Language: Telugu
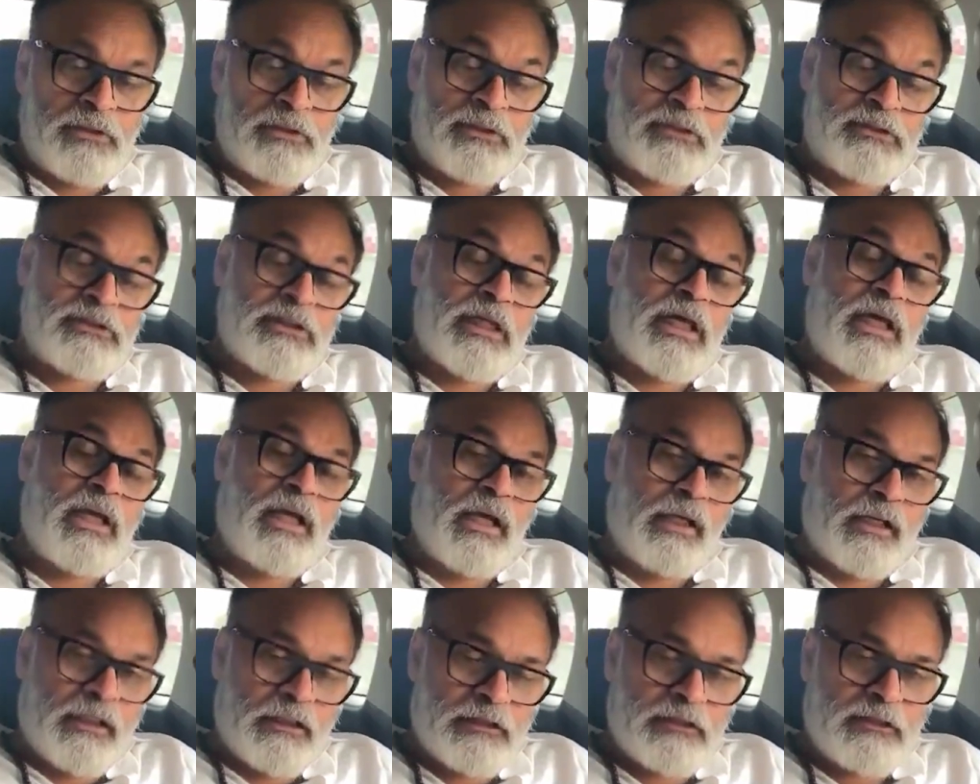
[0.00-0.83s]
ఇది చాలా
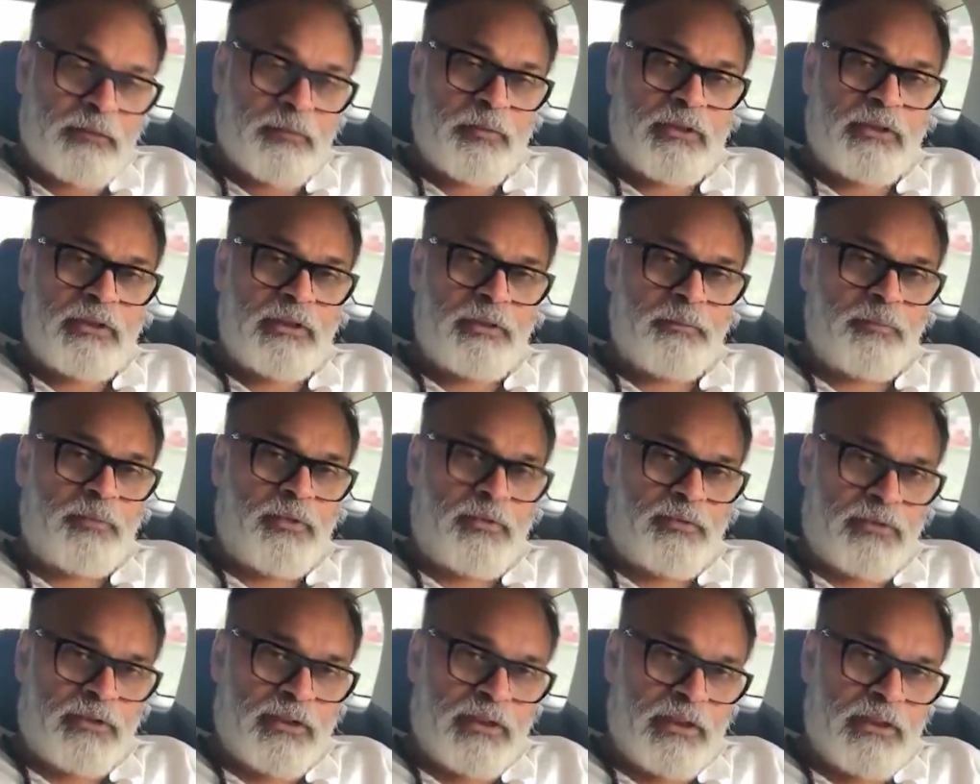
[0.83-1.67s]
కష్టపడి
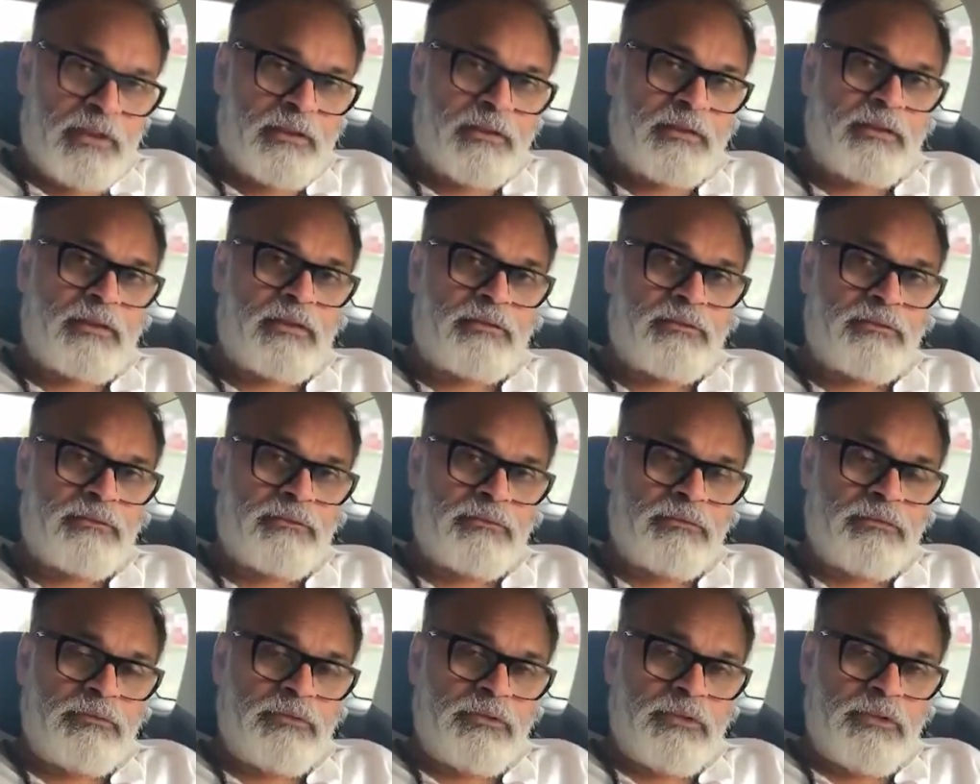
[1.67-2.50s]
పవన్ కళ్యాణ్ గారు
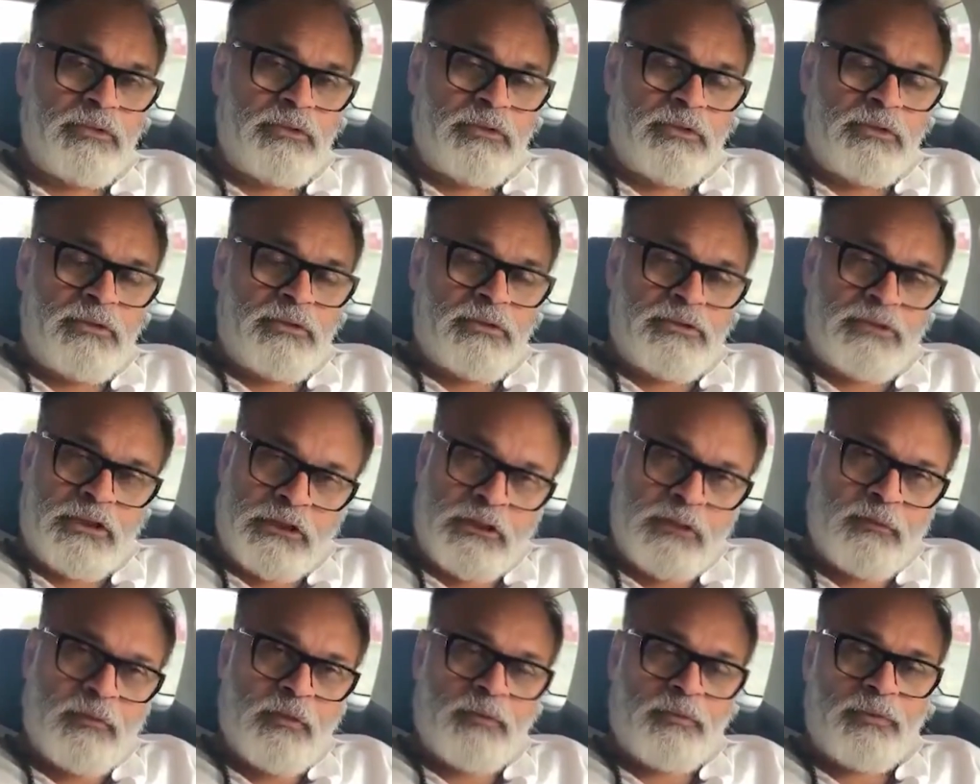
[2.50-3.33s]

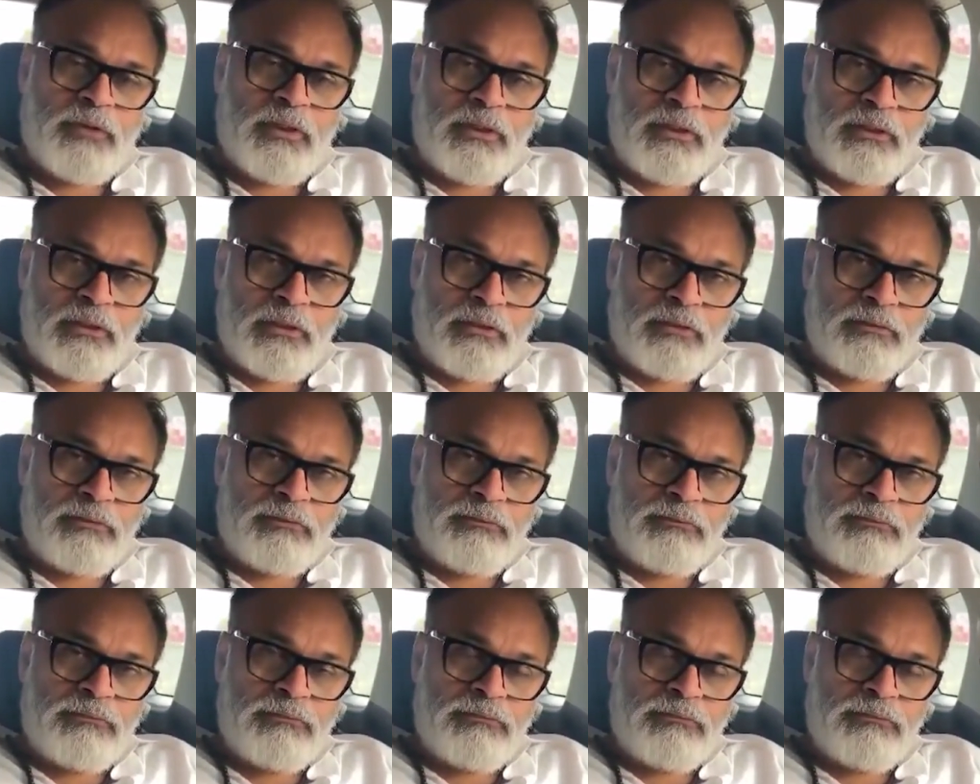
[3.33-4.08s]
చంద్రబాబు నాయుడు గారు